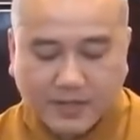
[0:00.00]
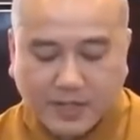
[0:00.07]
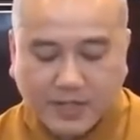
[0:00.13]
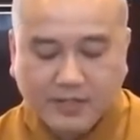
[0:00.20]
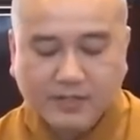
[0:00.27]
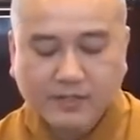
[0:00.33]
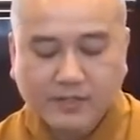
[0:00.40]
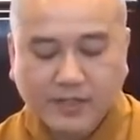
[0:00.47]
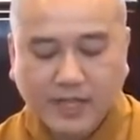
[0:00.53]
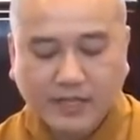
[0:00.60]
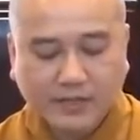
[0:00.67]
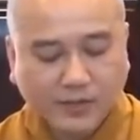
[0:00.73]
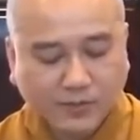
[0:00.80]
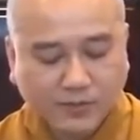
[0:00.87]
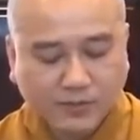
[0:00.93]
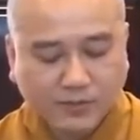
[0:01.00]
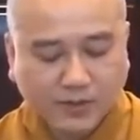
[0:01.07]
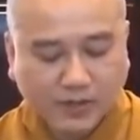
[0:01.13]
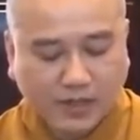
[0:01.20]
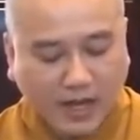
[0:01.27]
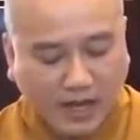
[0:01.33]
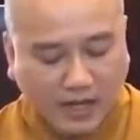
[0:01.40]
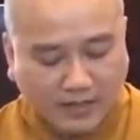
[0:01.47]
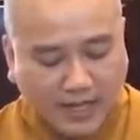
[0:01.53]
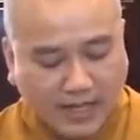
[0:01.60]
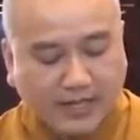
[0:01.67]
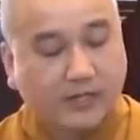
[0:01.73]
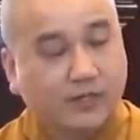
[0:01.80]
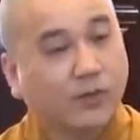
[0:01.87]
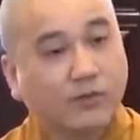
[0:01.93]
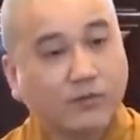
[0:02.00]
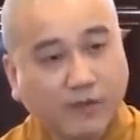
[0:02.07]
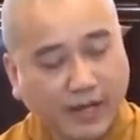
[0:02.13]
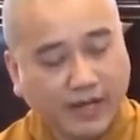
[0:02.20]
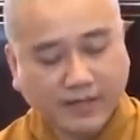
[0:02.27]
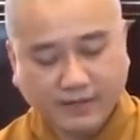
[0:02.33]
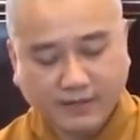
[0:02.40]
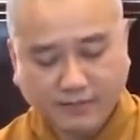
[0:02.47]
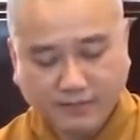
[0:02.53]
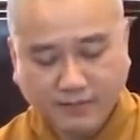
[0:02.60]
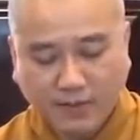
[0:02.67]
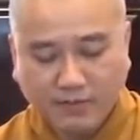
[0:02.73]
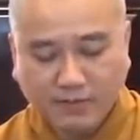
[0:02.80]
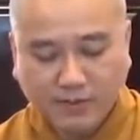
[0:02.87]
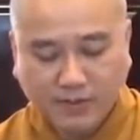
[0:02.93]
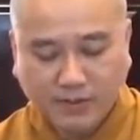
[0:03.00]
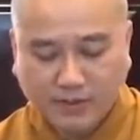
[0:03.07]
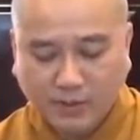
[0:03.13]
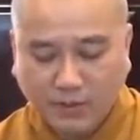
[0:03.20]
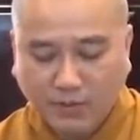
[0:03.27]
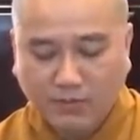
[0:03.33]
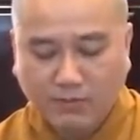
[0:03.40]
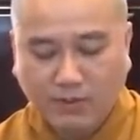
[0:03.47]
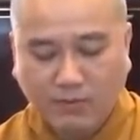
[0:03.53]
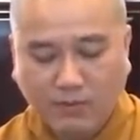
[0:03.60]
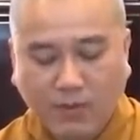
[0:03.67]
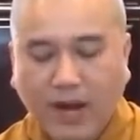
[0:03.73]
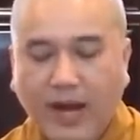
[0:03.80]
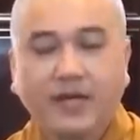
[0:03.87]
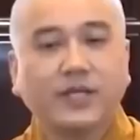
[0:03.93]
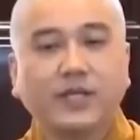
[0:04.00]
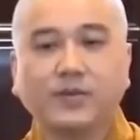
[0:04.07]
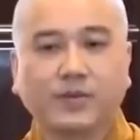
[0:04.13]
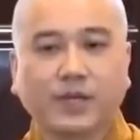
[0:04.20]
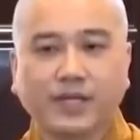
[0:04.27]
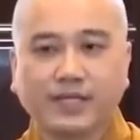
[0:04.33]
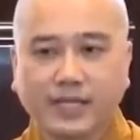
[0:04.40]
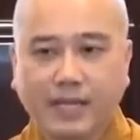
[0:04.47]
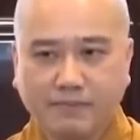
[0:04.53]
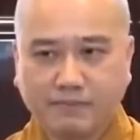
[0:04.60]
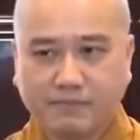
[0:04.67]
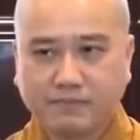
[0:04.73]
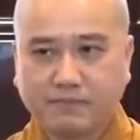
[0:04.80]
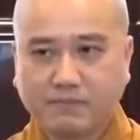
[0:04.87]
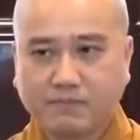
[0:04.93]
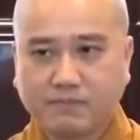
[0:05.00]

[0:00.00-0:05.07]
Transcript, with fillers: Cho nên thưa đại chúng, ở đây cũng vậy, một người tu mà quá nhiều cái chấp,